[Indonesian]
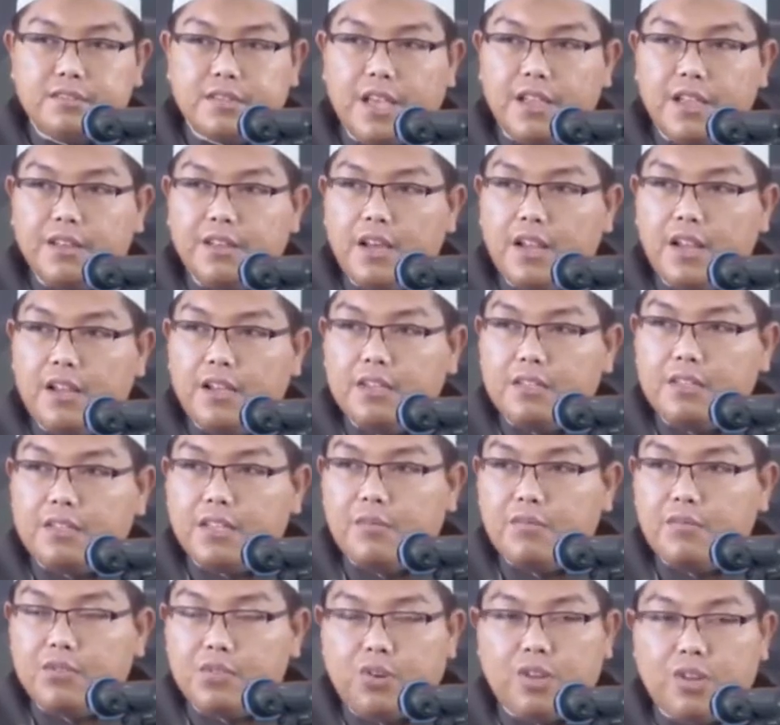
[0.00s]
keindahan
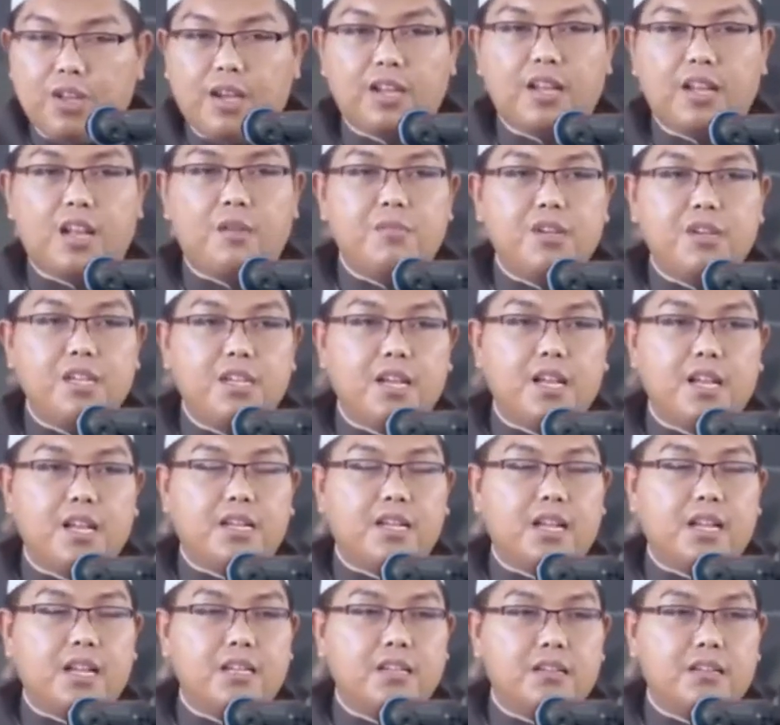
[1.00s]
Islam seorang adalah
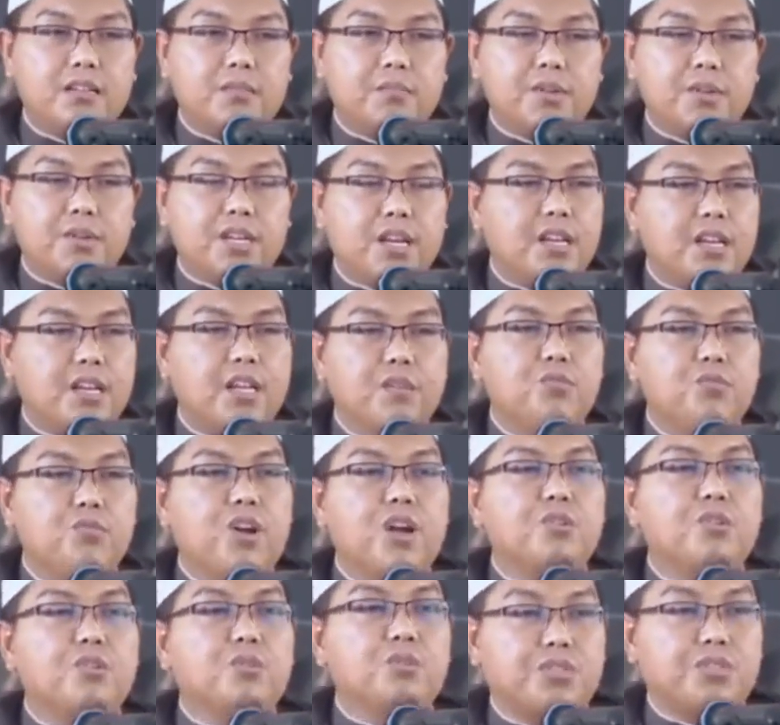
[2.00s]
meninggalkan perkara yang
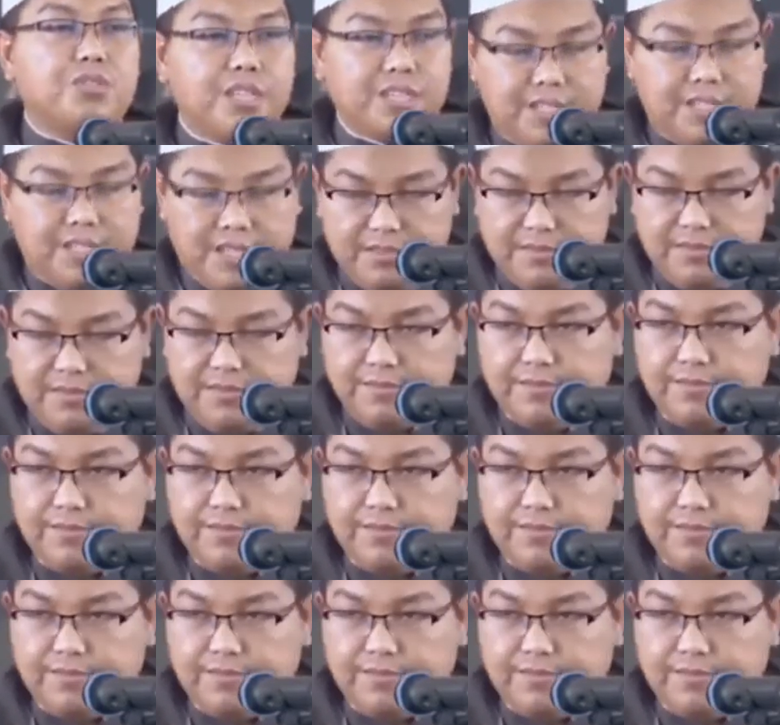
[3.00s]
bukan urusannya.